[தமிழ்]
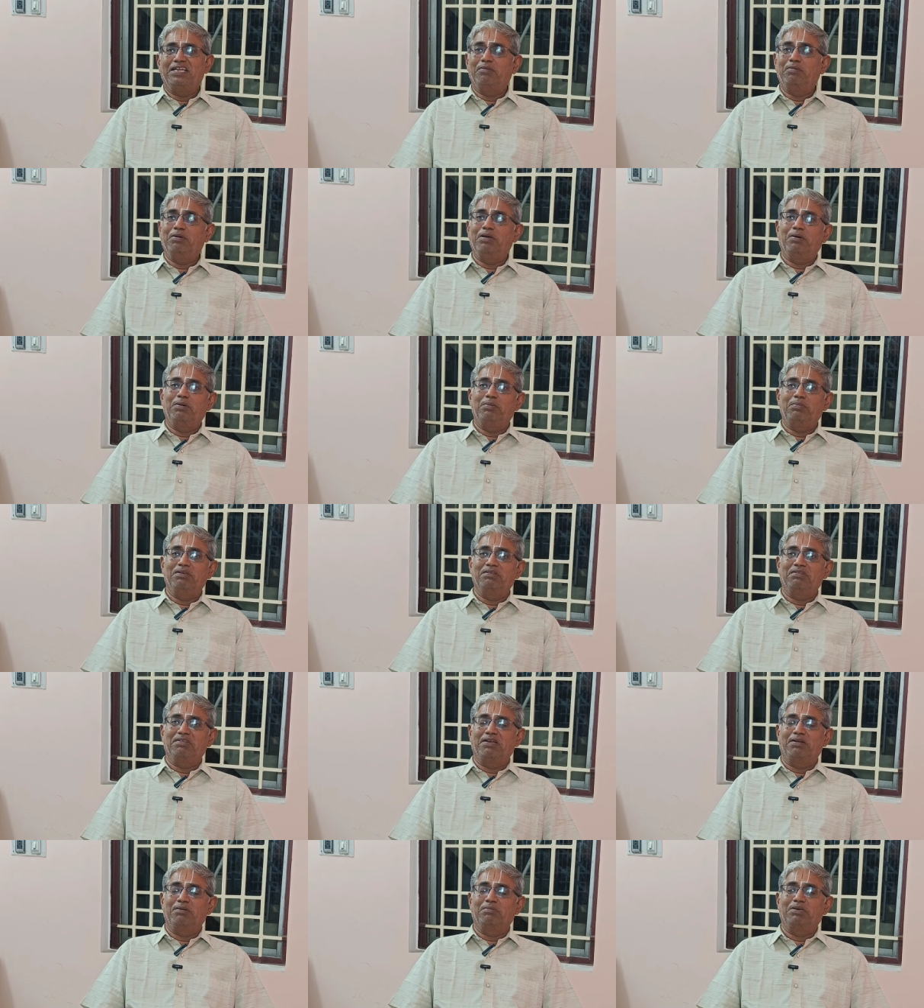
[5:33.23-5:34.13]
எப்படி அவர்
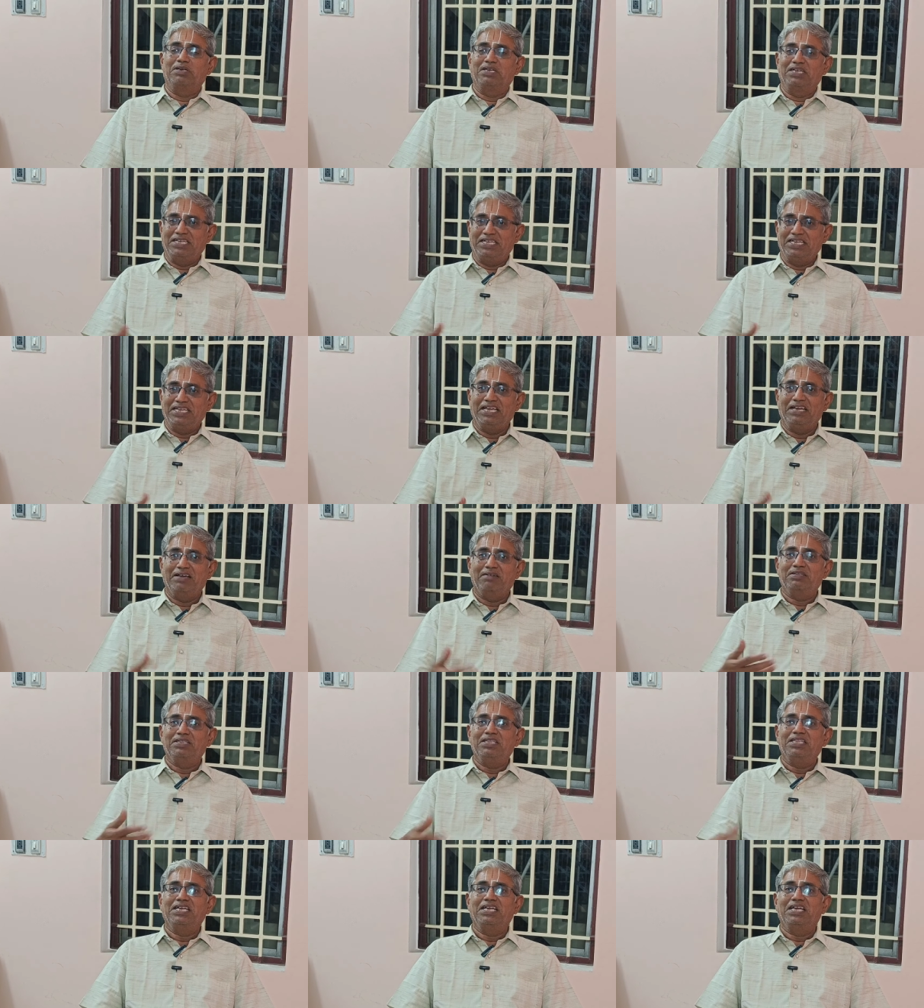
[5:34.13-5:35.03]
பேசுகிறாரு பாருங்க இங்கேயே
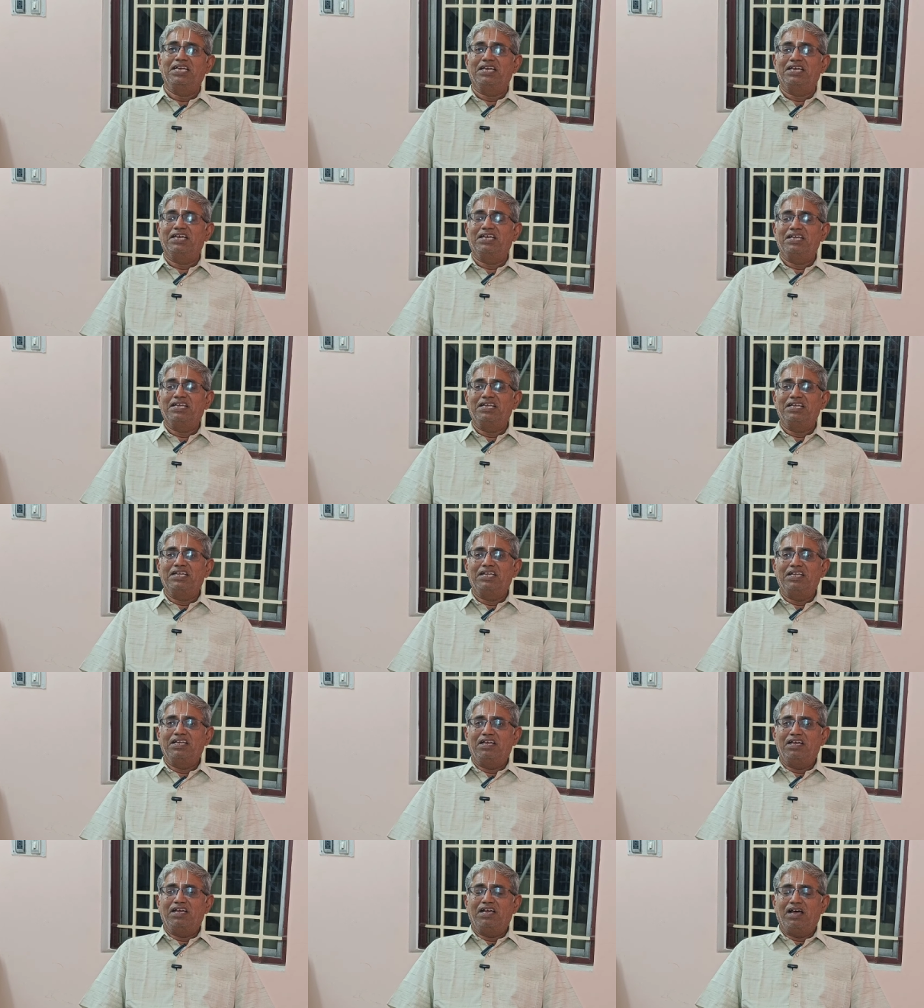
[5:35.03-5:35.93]
வந்தீங்க
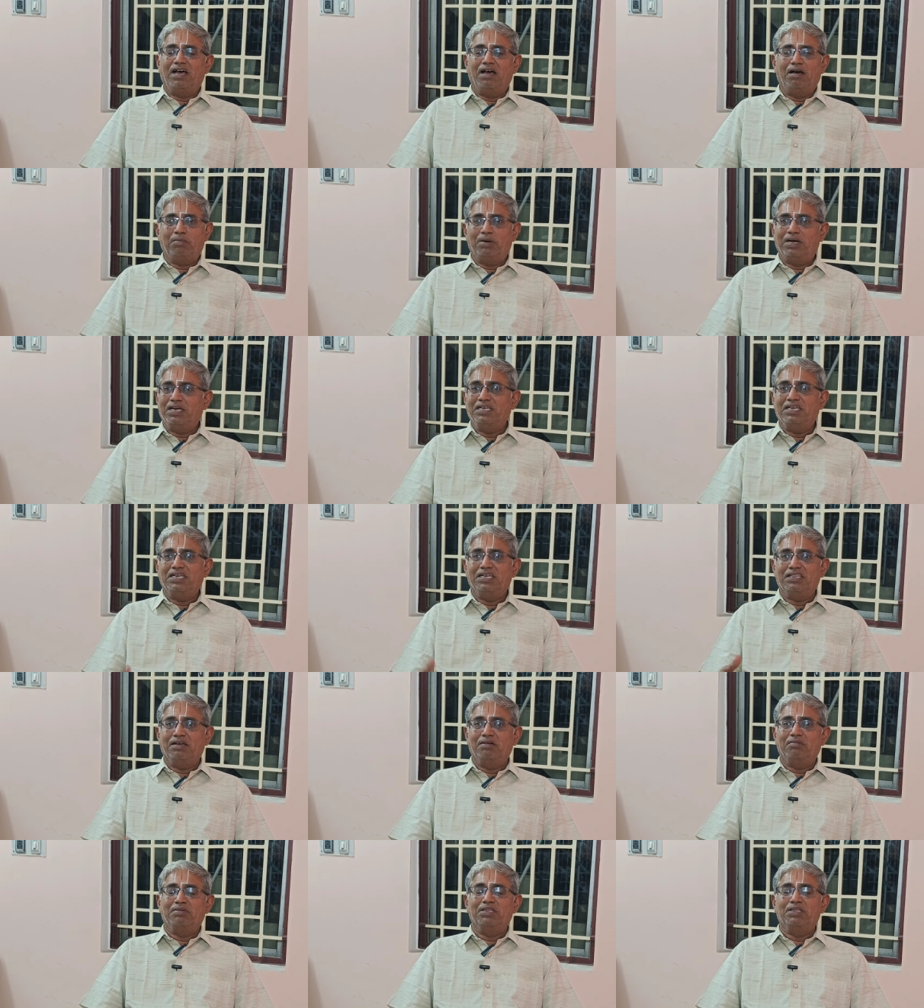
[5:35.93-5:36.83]
ஆமாம்
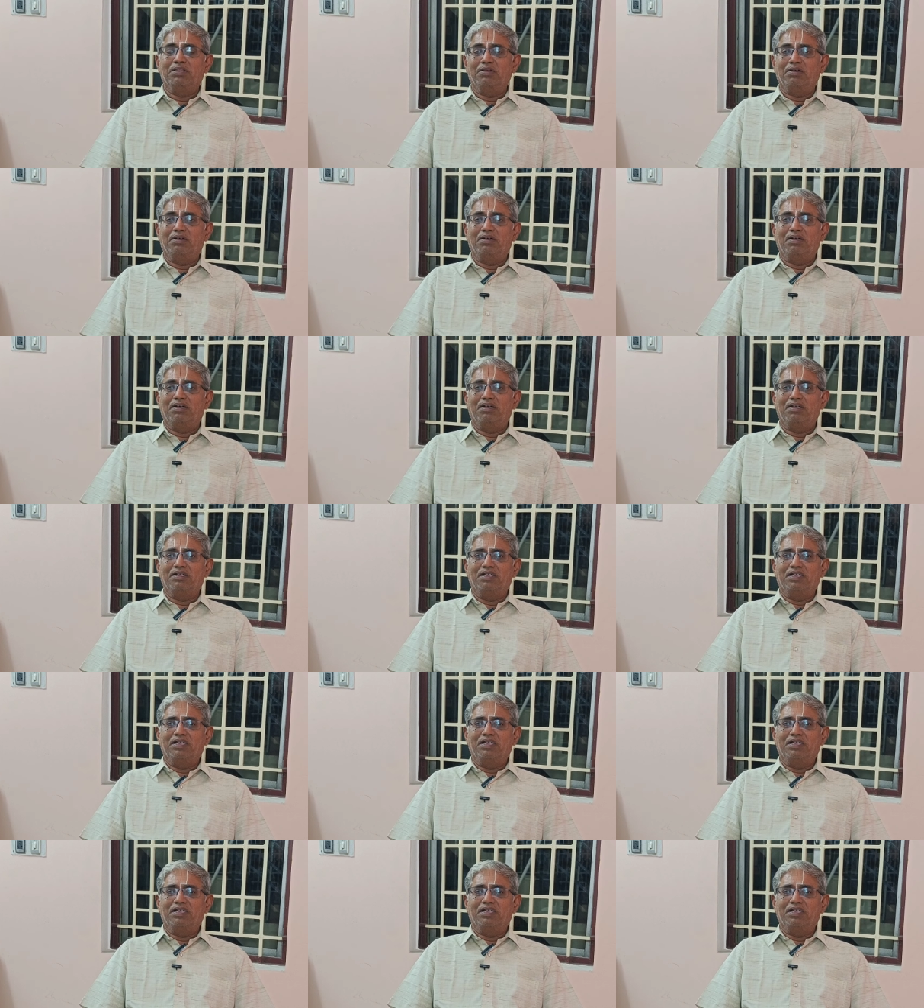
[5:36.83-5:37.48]
இங்கே தான் வந்தோம்